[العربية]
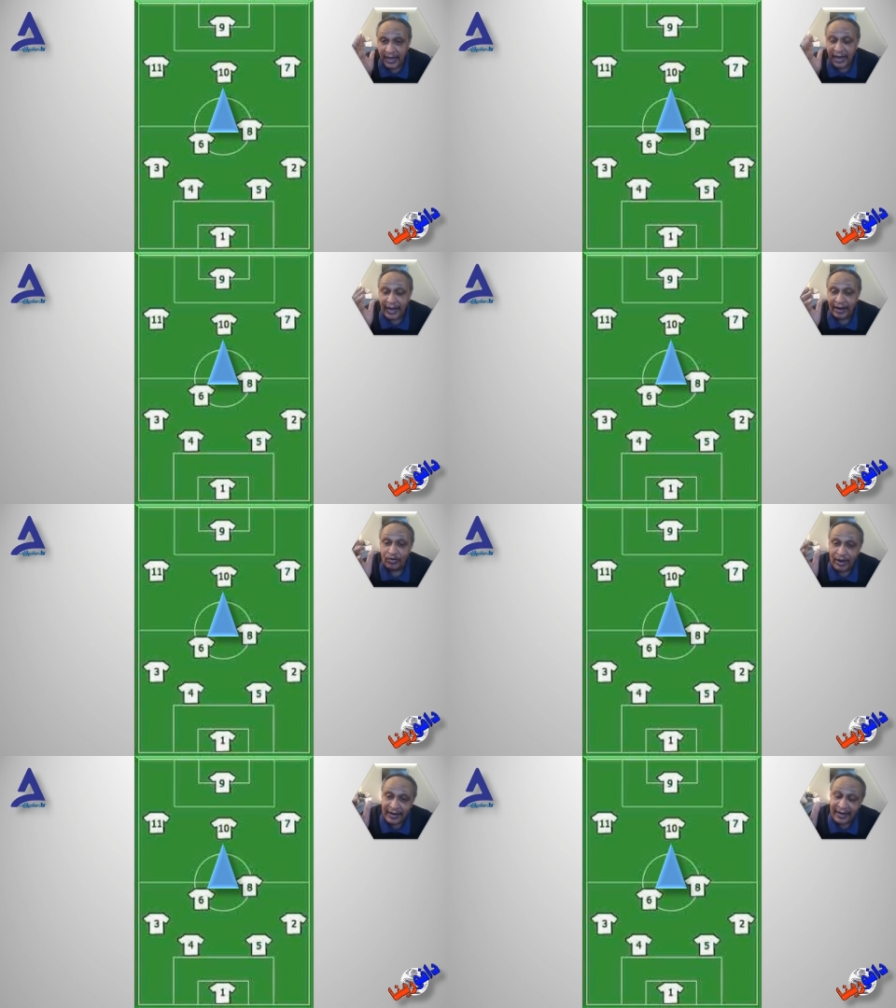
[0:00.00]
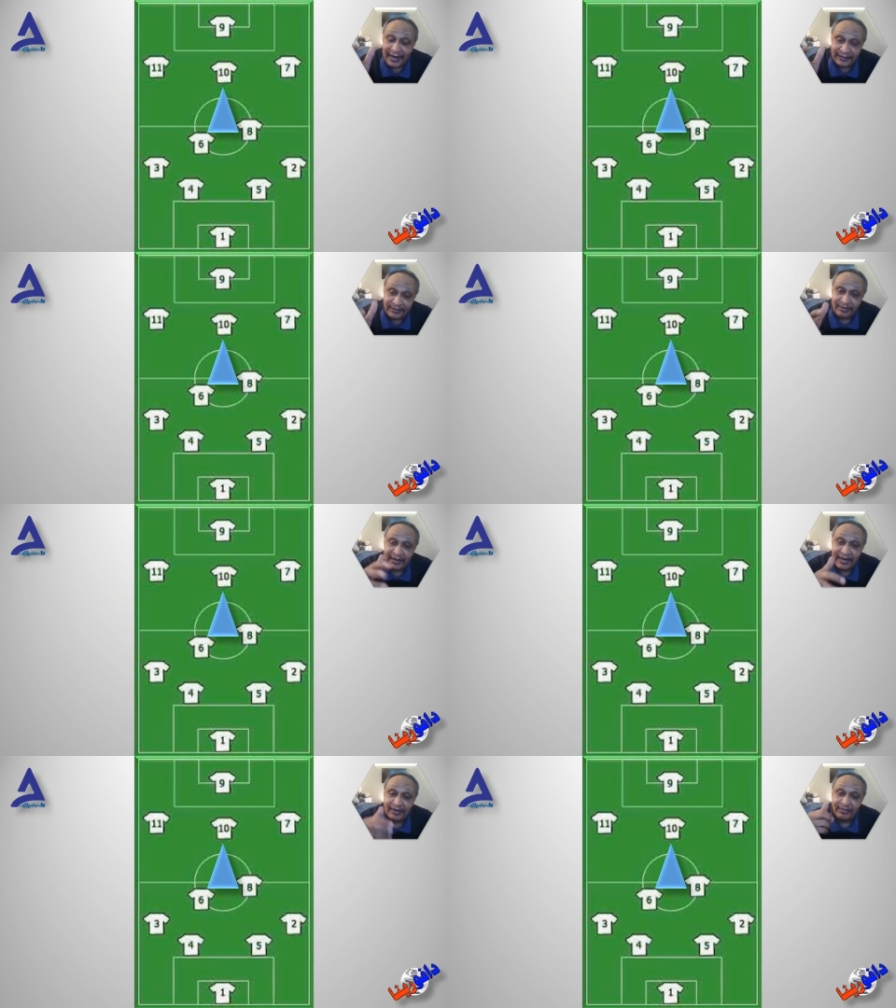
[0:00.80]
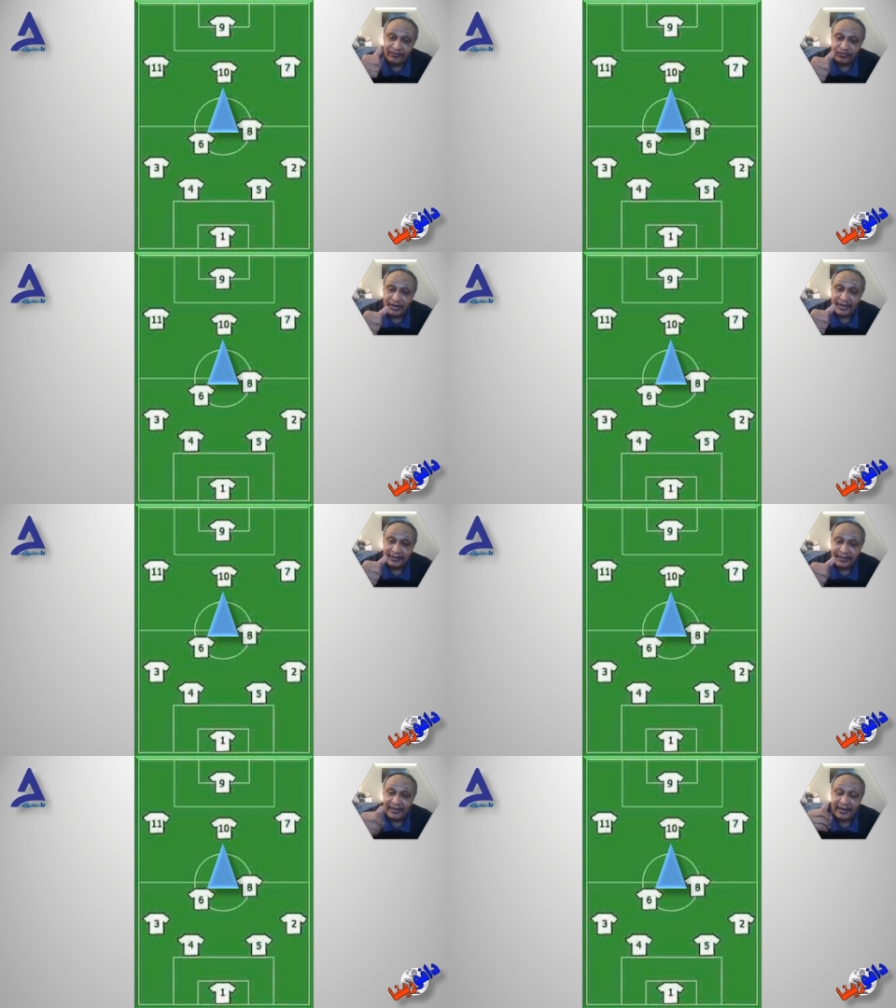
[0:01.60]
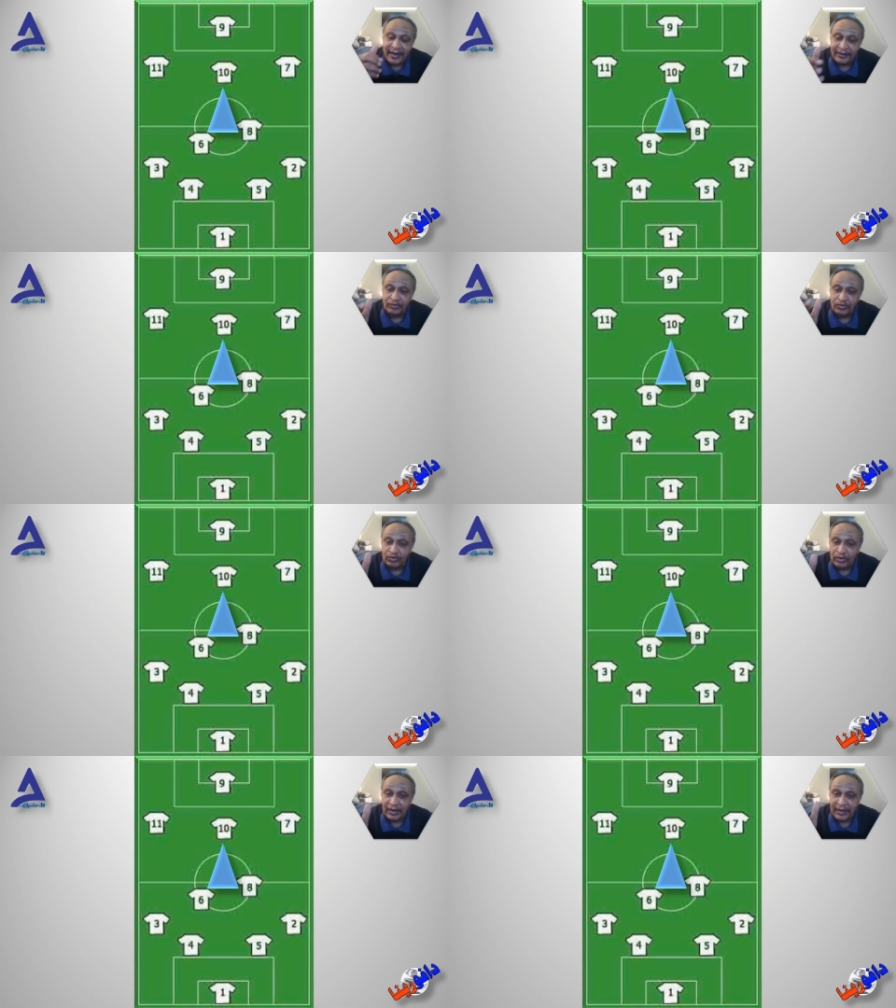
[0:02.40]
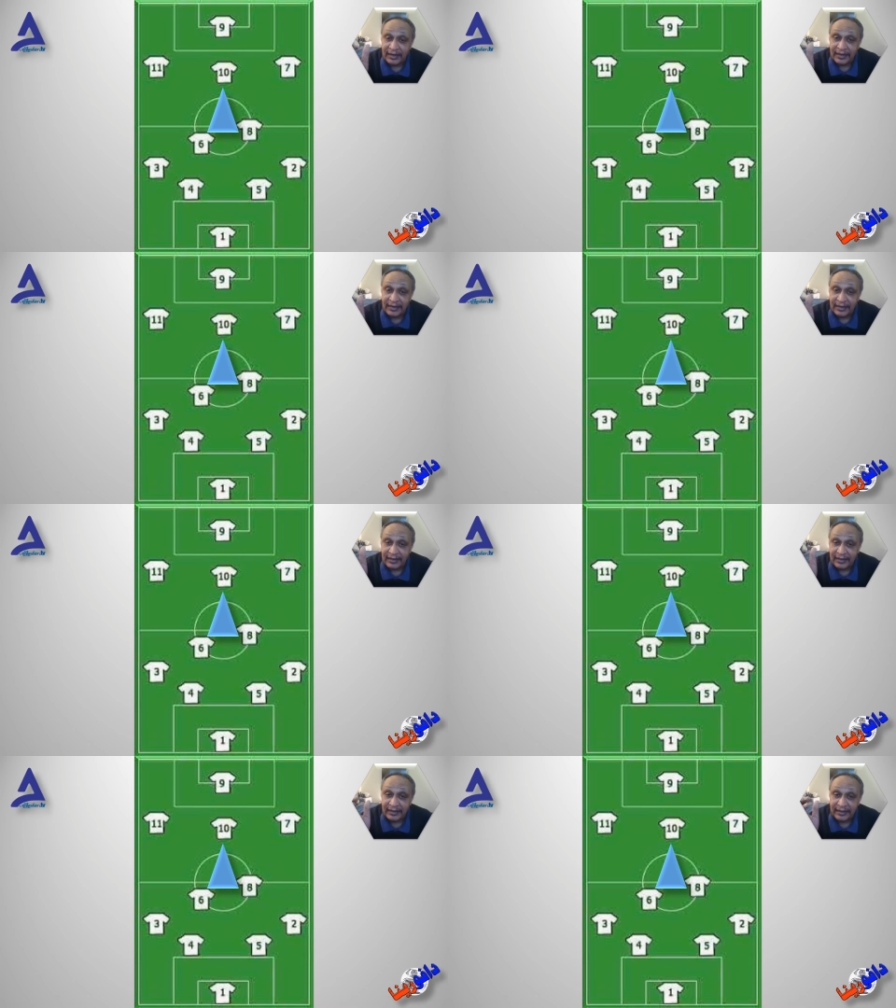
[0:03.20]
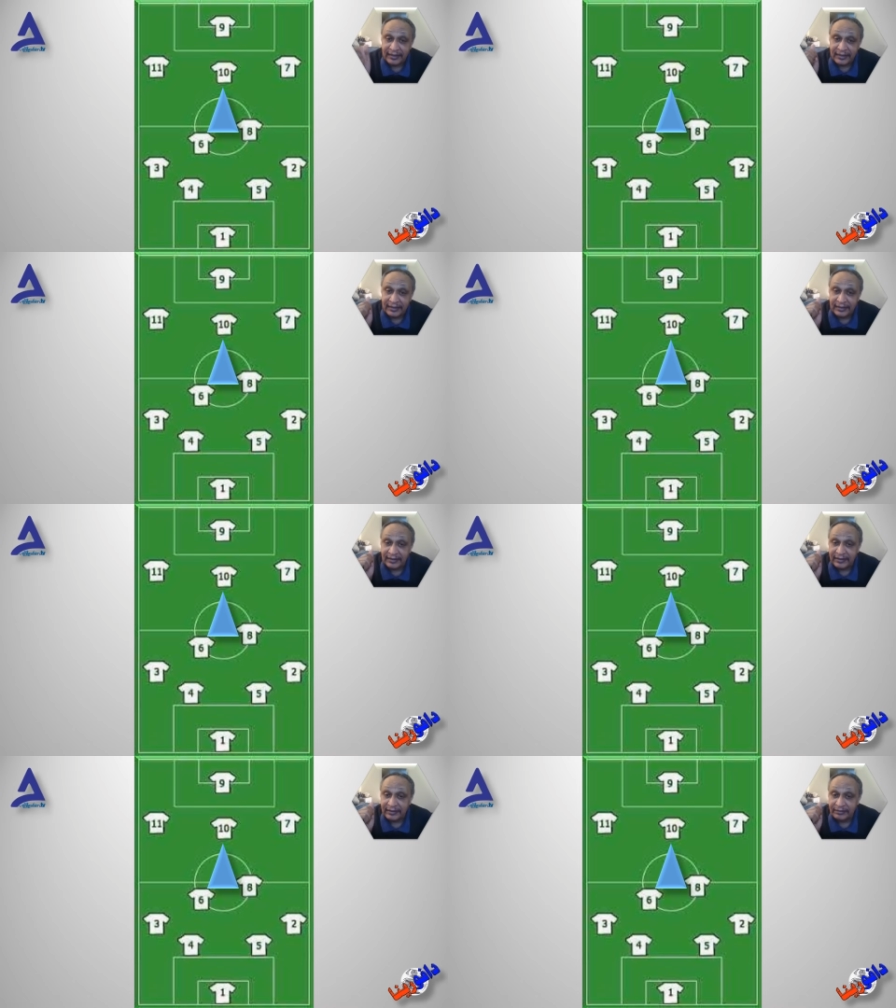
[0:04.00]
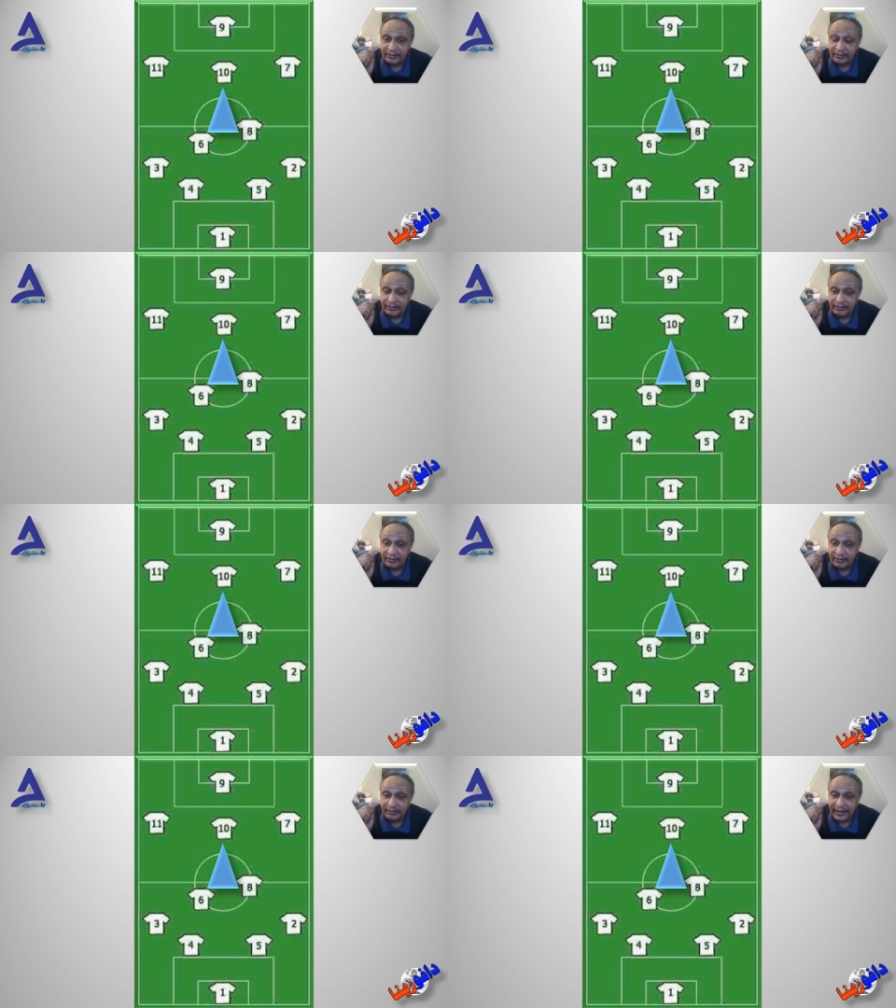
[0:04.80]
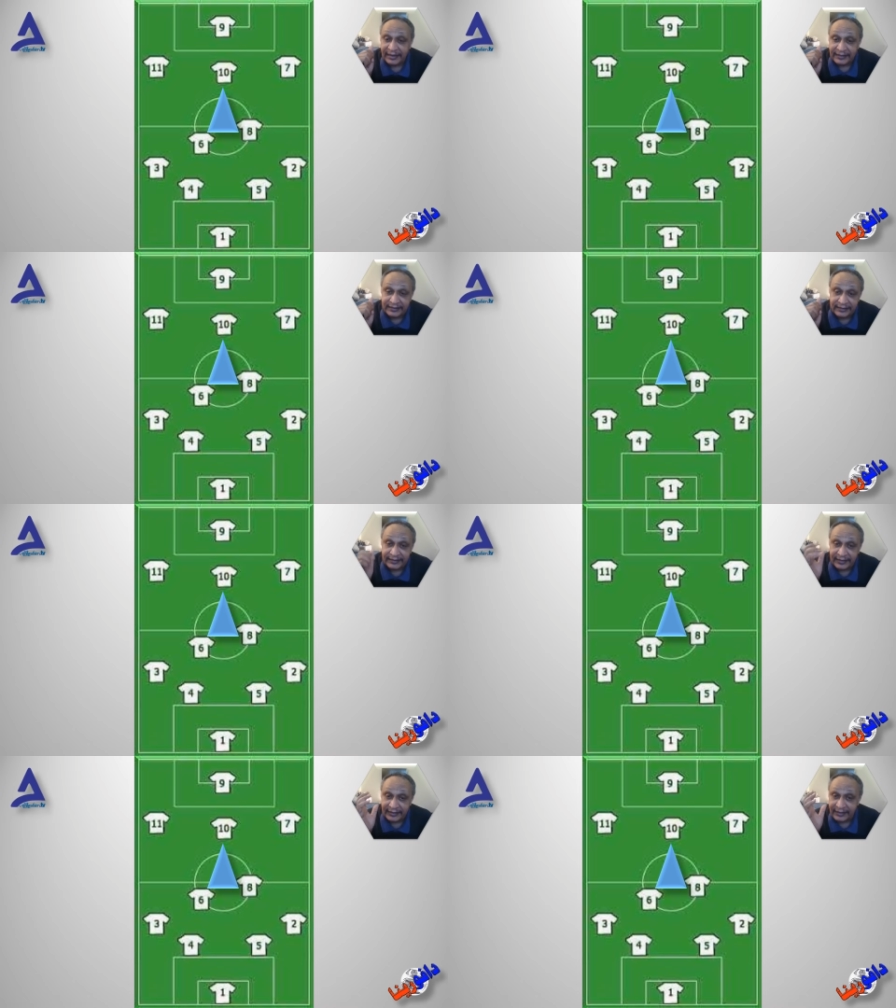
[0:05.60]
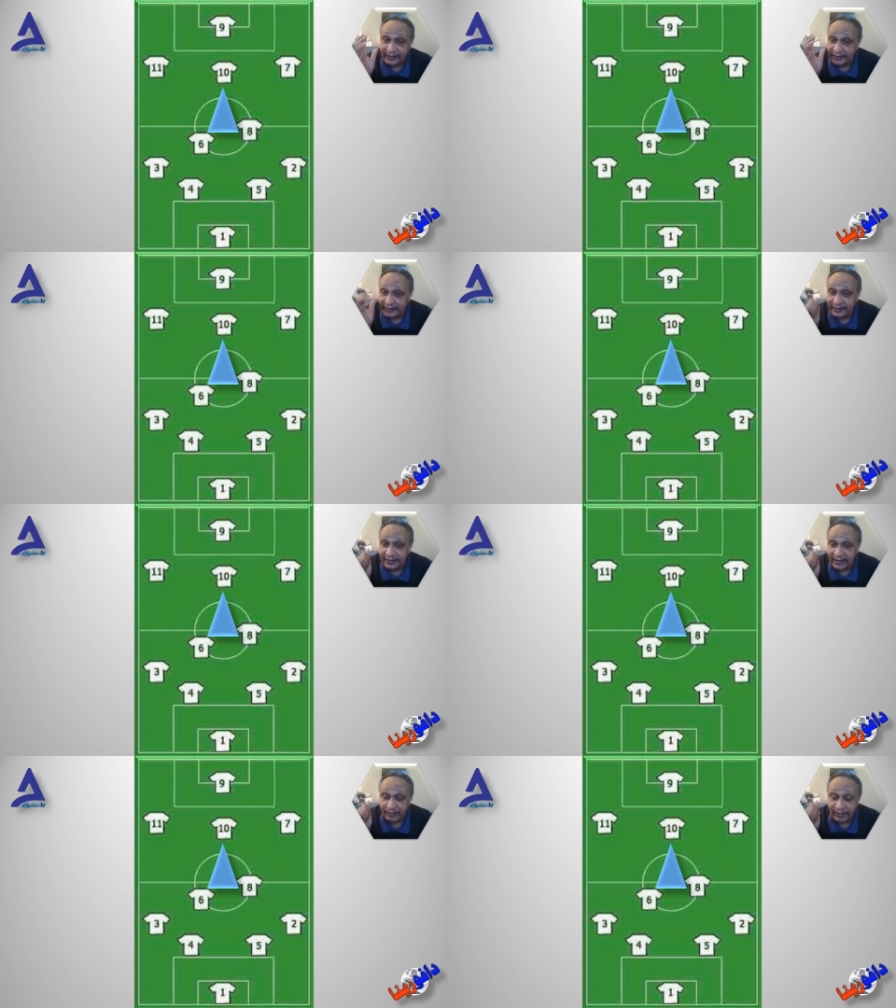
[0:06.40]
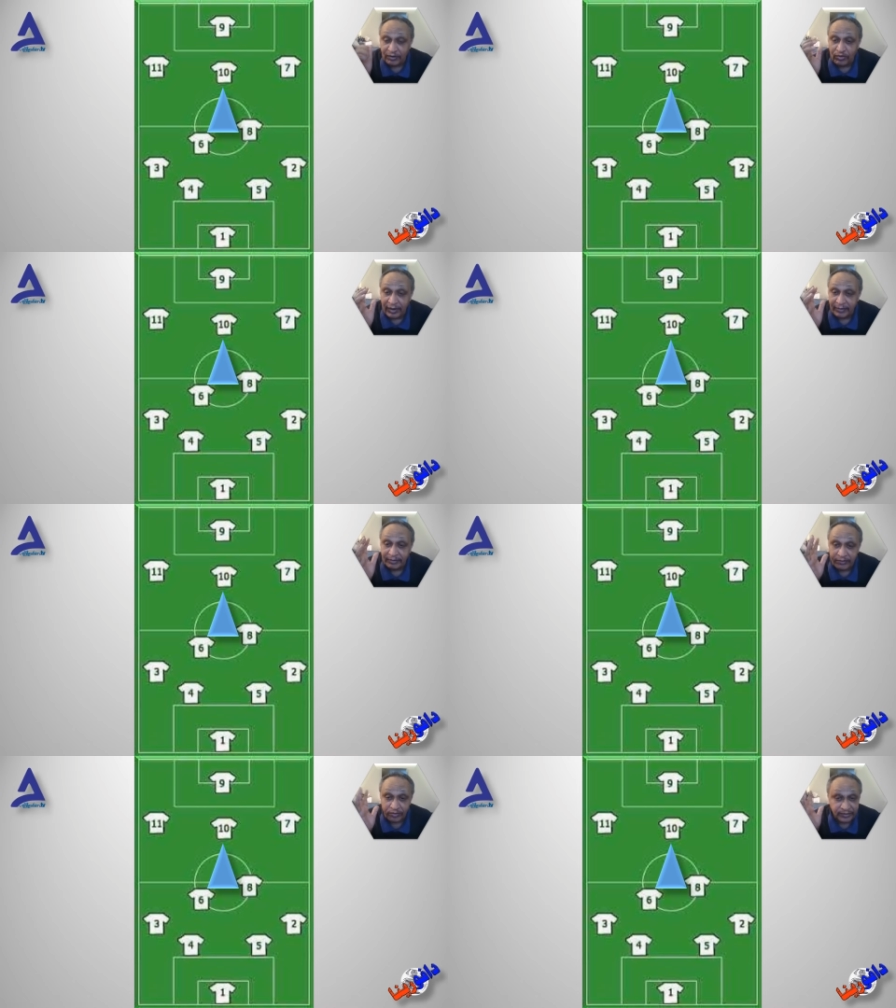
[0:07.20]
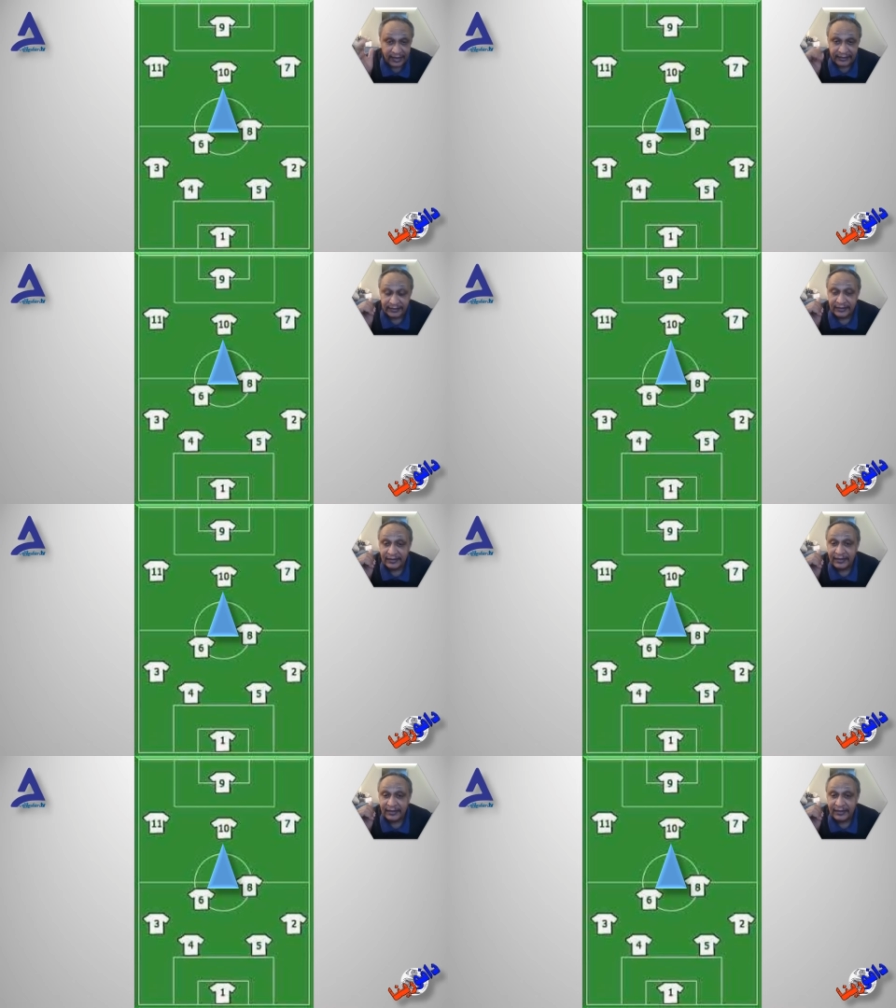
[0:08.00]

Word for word: او انا حاجيب اللاعب الفلاني ده لانه آه مركز ستة جيد جدا محور ممتاز